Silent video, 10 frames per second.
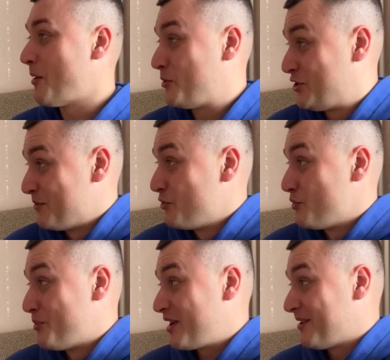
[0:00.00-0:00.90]
А почему ему,
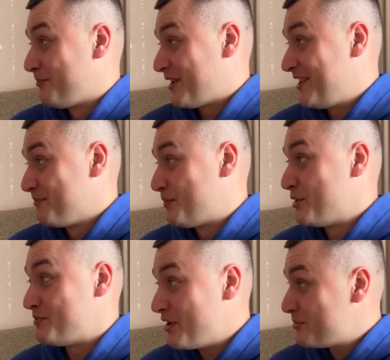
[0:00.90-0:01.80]
братан, плохим-то
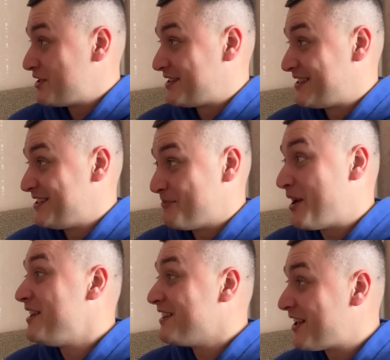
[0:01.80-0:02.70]
быть? Мне вообще-то с
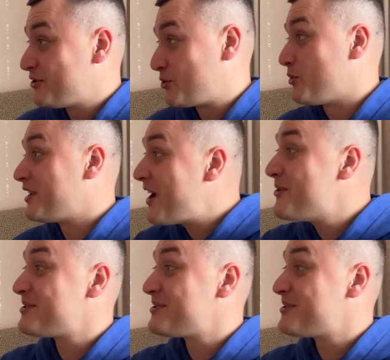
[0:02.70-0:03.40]
сентября не надо школы, я ее